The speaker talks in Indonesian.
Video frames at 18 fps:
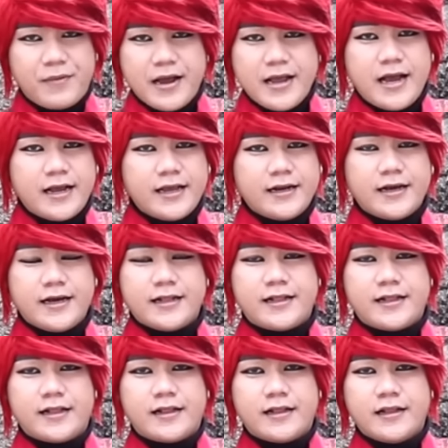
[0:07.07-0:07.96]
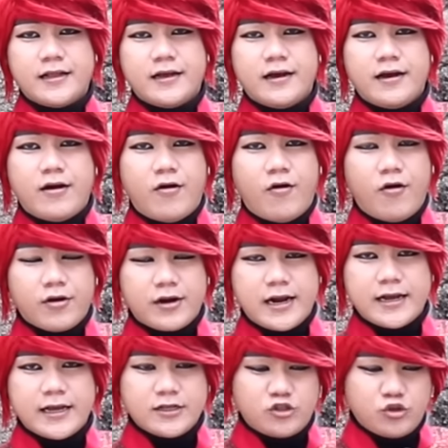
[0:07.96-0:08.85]
Bayangin guys
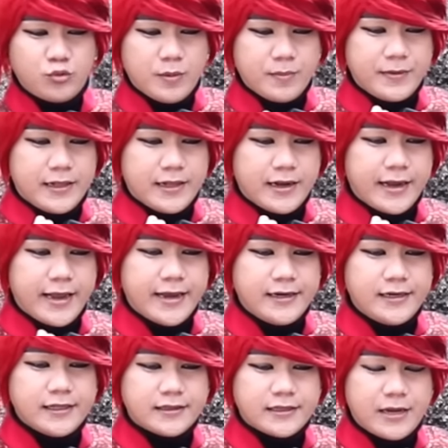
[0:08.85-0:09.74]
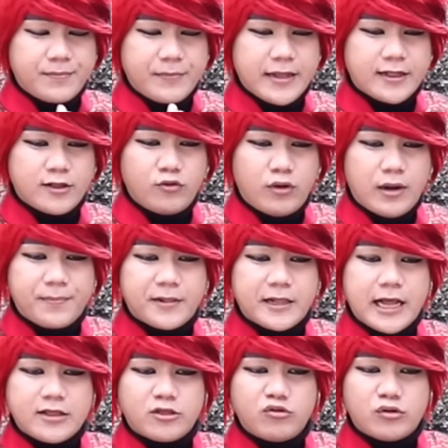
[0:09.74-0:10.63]
Orang yang cuma bisa ngedit dan main
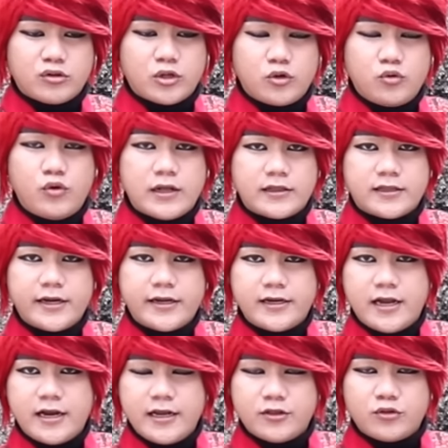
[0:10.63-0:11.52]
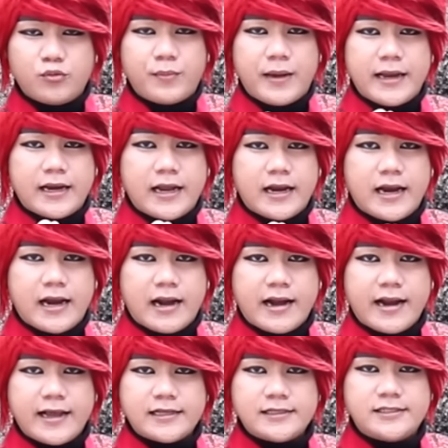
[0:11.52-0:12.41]
sulap satu atau dua trik Dan itu mainan
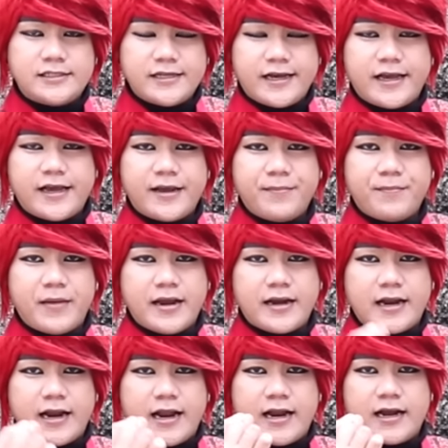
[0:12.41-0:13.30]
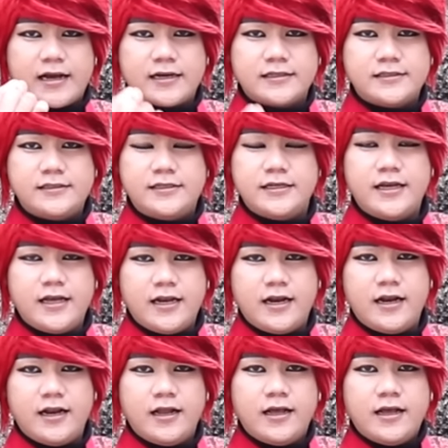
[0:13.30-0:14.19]
receh, mainan anak
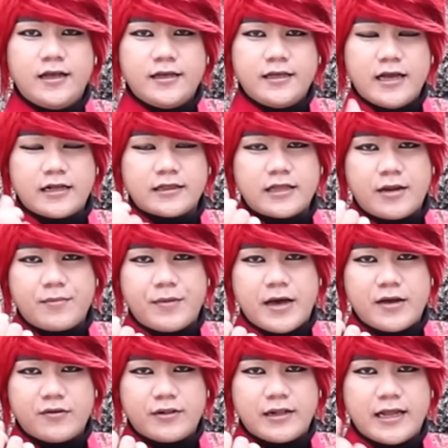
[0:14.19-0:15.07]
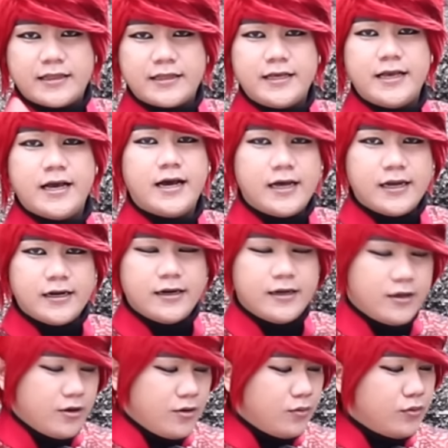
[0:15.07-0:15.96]
kecil Yang tanpa harus
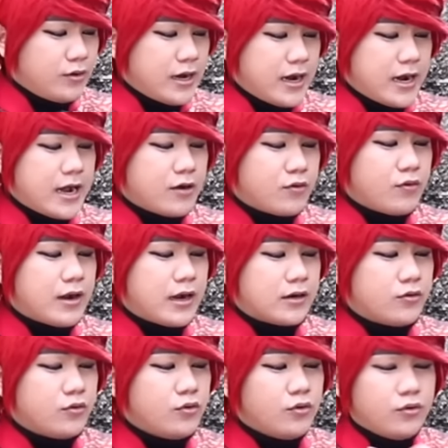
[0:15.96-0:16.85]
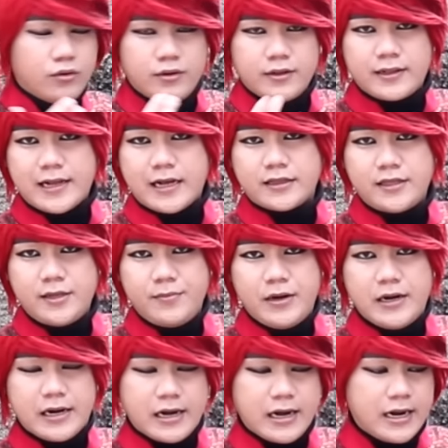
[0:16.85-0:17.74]
latihan Udah ngaku-ngaku sakti
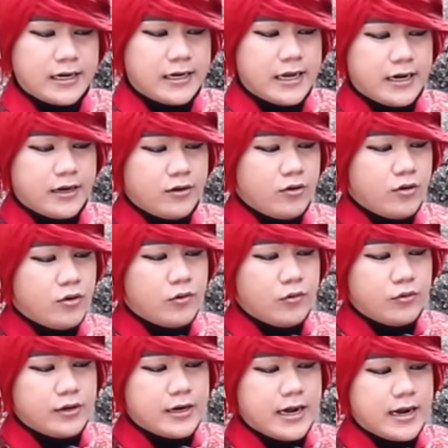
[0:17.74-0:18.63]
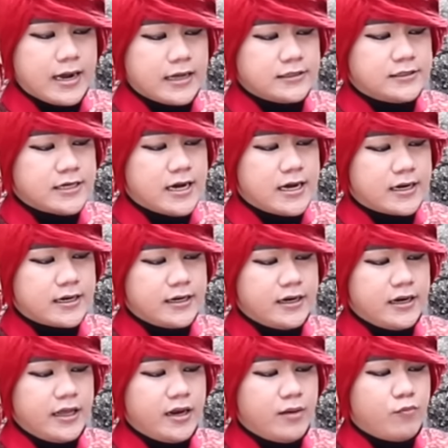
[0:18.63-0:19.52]
beneran Dan udah
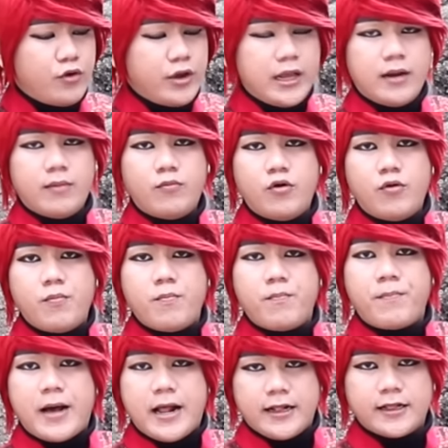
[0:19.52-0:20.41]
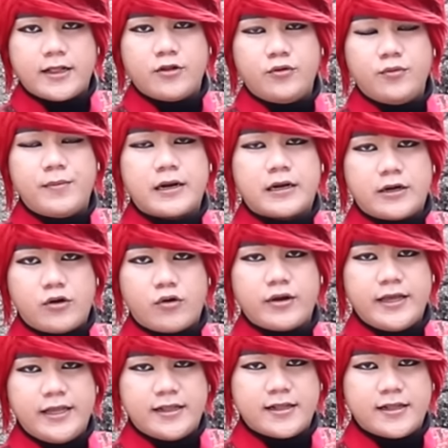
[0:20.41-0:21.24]
ngajarin ilmu-ilmu palsu berkedok